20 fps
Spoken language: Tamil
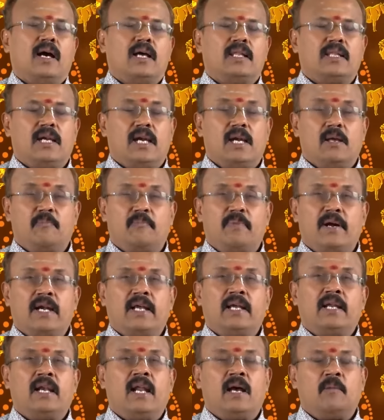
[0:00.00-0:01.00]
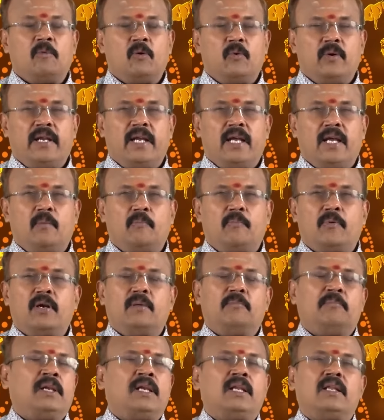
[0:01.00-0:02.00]
அதனால் பணம் இல்லாமல் ஒரே
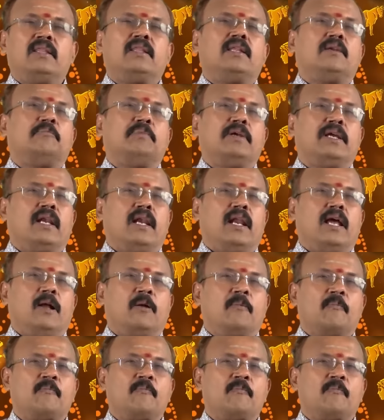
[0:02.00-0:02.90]
புலம்பின்னு இருந்திருப்பீங்கள